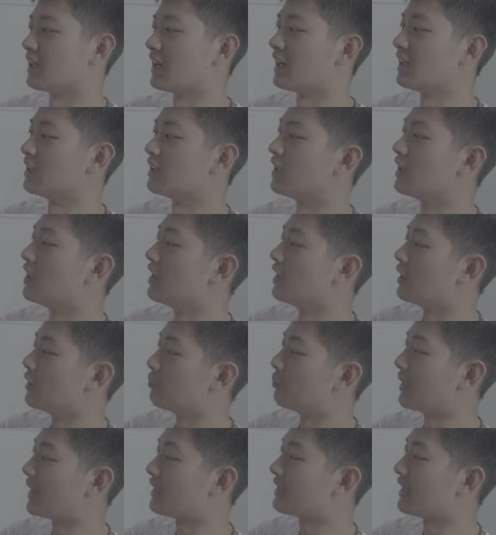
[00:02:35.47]
它的
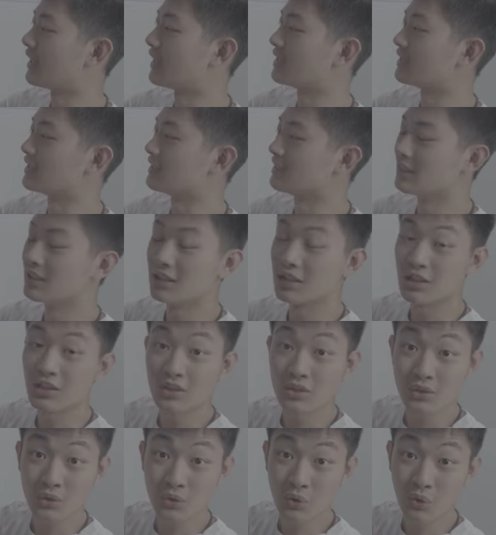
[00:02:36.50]
背带的
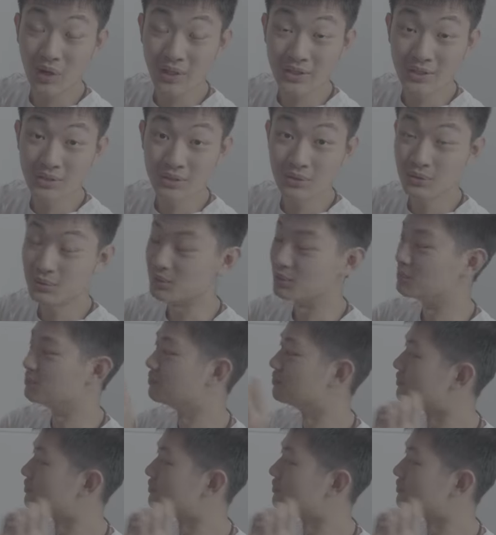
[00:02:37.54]
宽度，